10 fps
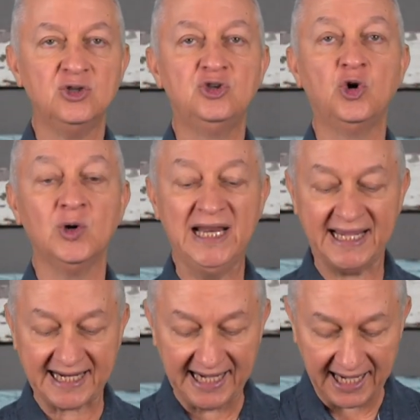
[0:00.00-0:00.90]
dont
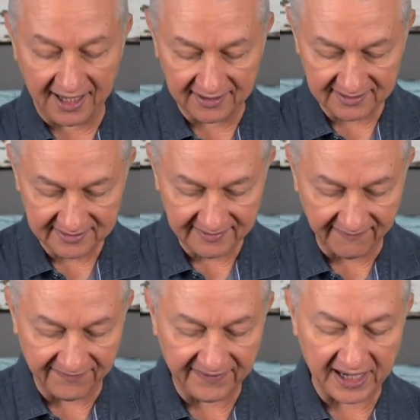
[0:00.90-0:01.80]
l'éclat
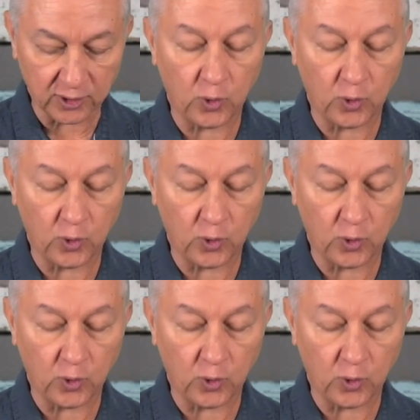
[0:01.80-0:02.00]
va